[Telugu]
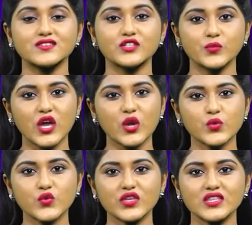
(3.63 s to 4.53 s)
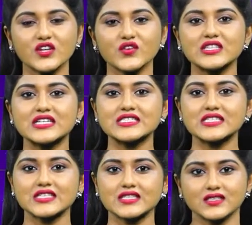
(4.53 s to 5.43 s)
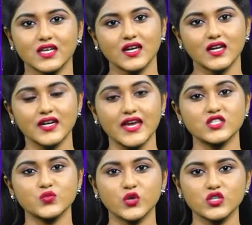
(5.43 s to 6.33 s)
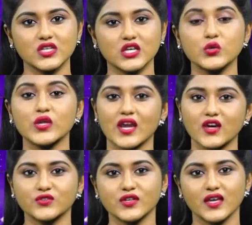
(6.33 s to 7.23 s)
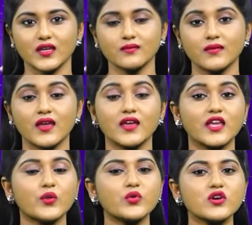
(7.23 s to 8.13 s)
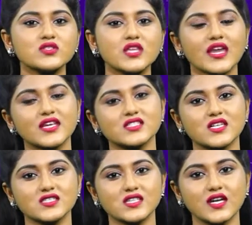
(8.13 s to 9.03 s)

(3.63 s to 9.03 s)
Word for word: ట్రిపుల్ ఆర్ మూవీ తర్వాత చరణ్ తారక్ నెక్స్ట్ ప్రాజెక్టులు ఎలా ఉంటాయి ఎప్పుడు వస్తాయనే చర్చ